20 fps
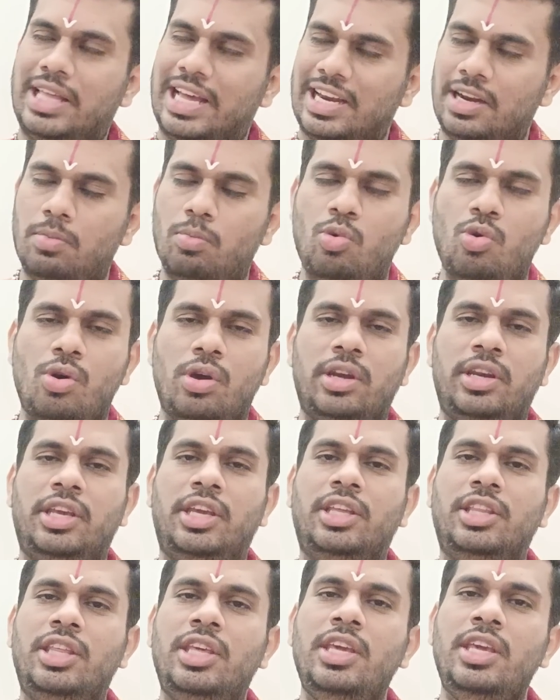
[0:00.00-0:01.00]
ధనము
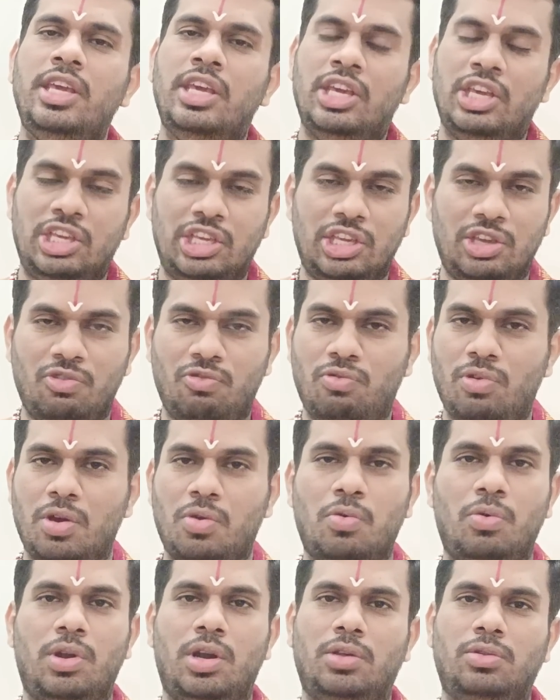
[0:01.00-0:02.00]
అనేది
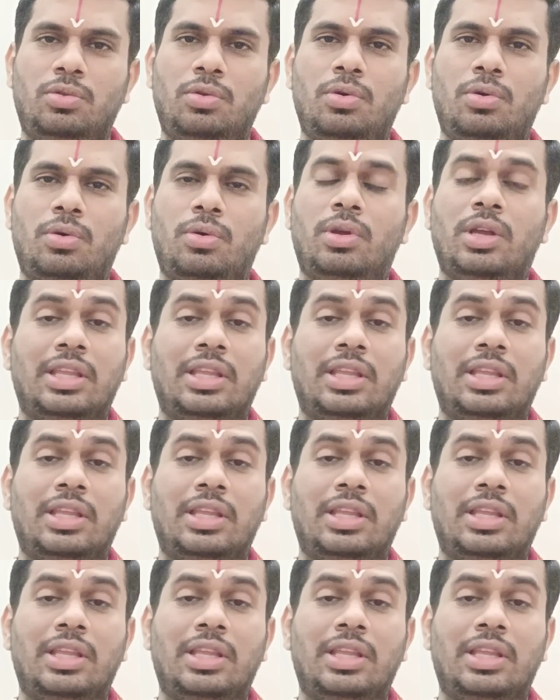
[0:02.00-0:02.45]
ఇవ్వకూడదు